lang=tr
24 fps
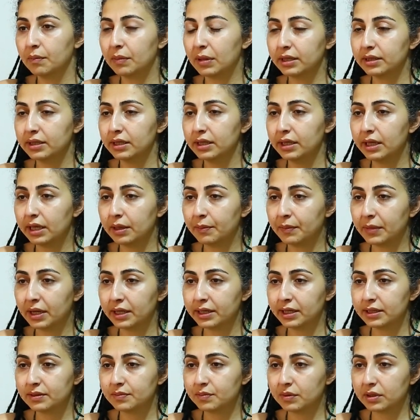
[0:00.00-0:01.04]
Ben de
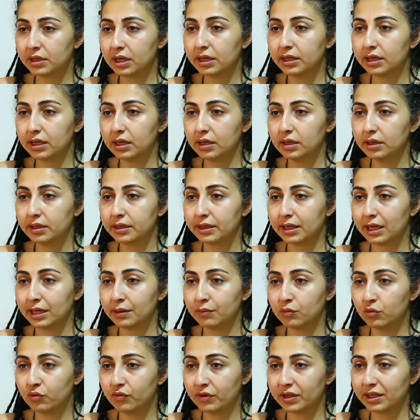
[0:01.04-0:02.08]
emanet parayla yani
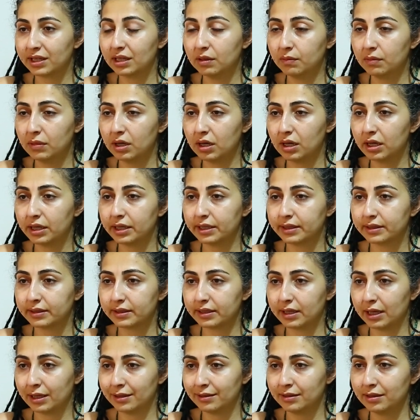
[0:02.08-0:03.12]
müvekkilime ait
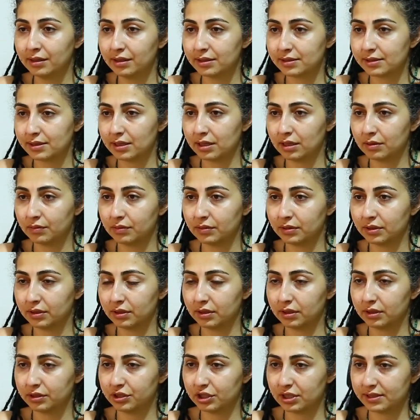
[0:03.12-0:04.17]
kendi hesabı
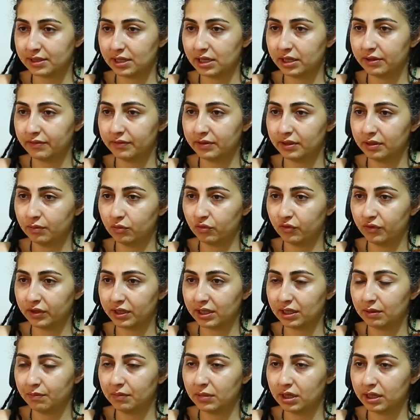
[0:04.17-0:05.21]
cezaevinde
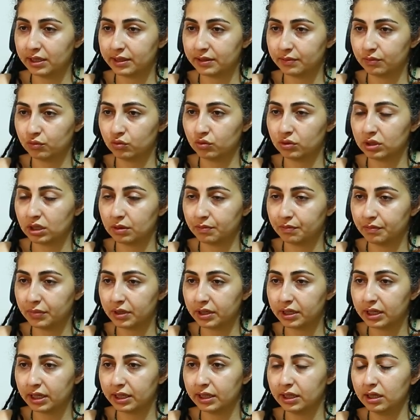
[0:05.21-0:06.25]
müvekkilime ait bulunan
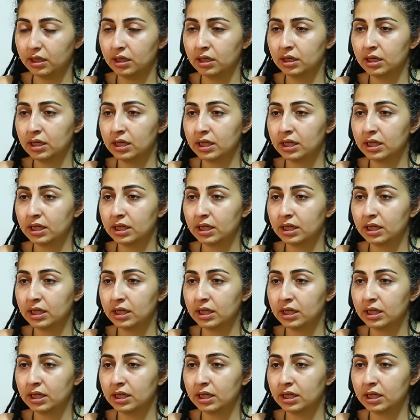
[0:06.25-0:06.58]
parayla